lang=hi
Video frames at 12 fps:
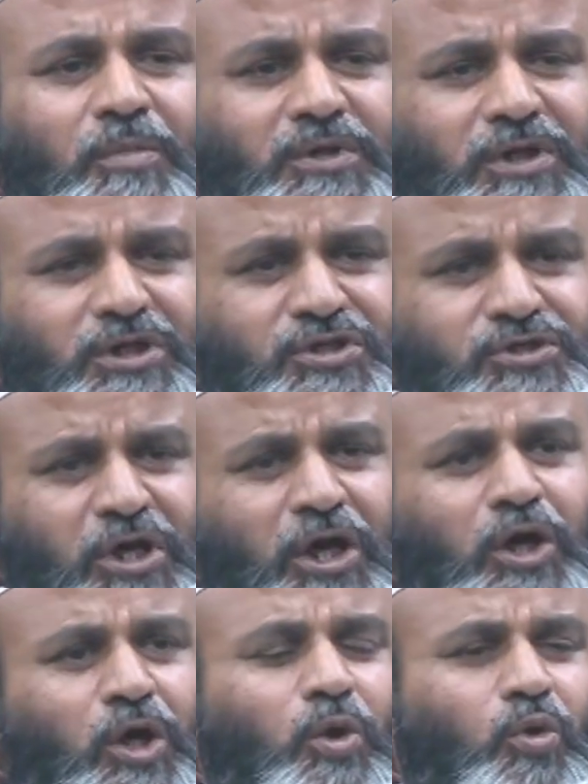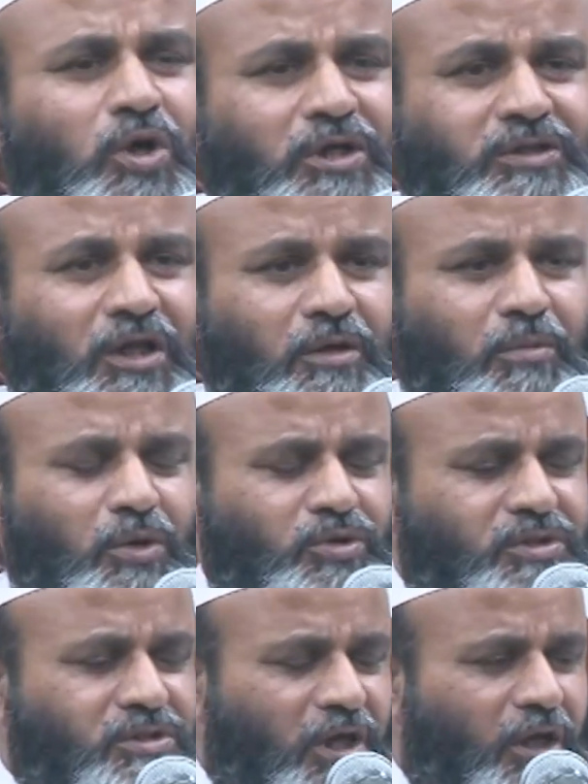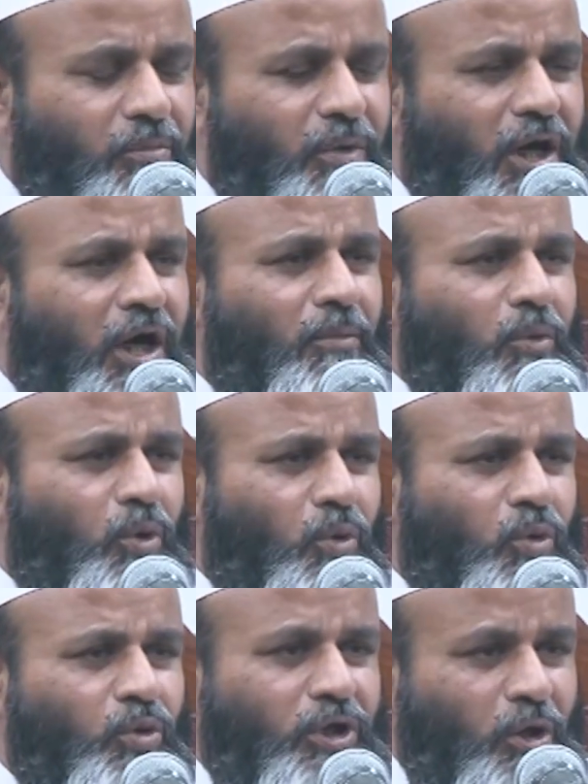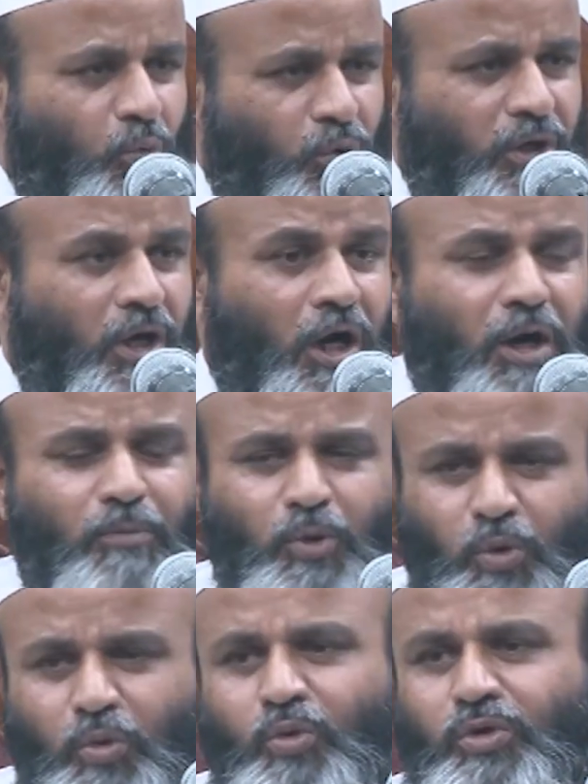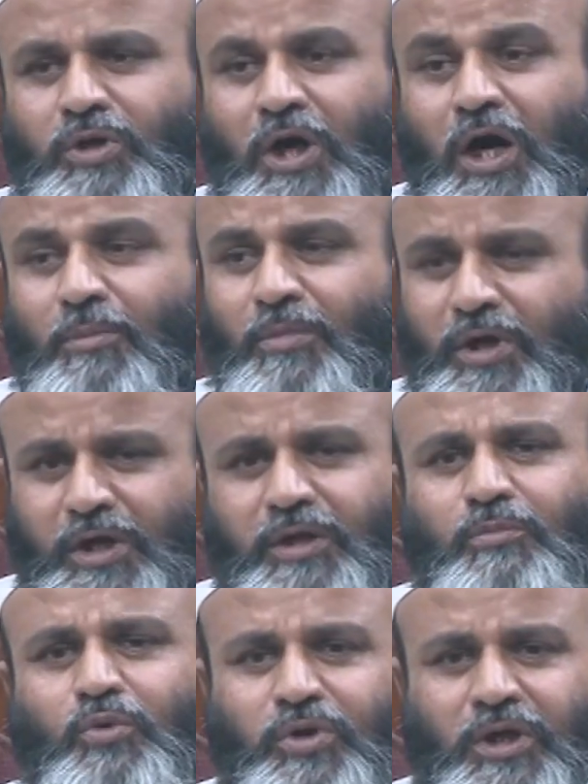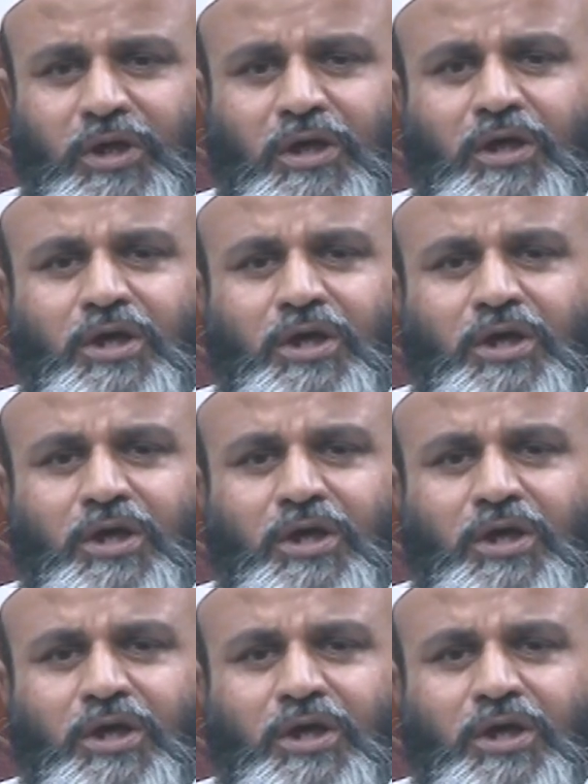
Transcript: पता नहीं सैकड़ों कत्ल बलूचिस्तान में आम लोगों के हुए हैं आम लोगों के आम गरीबों के